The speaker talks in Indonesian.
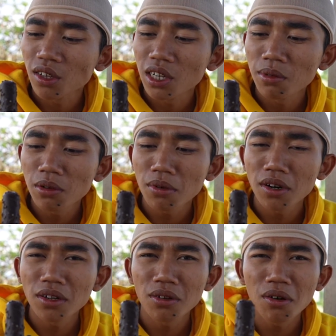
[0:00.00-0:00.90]
es krimnya
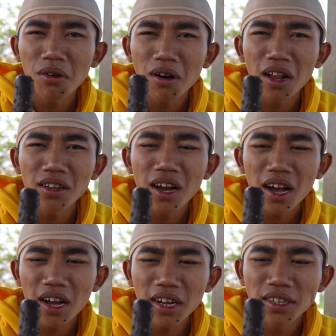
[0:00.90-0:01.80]
warna coklat,
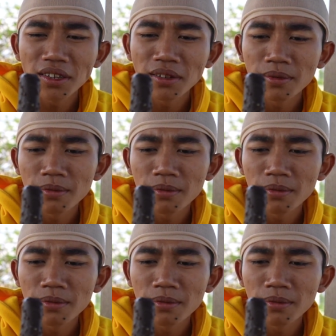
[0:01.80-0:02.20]
guys.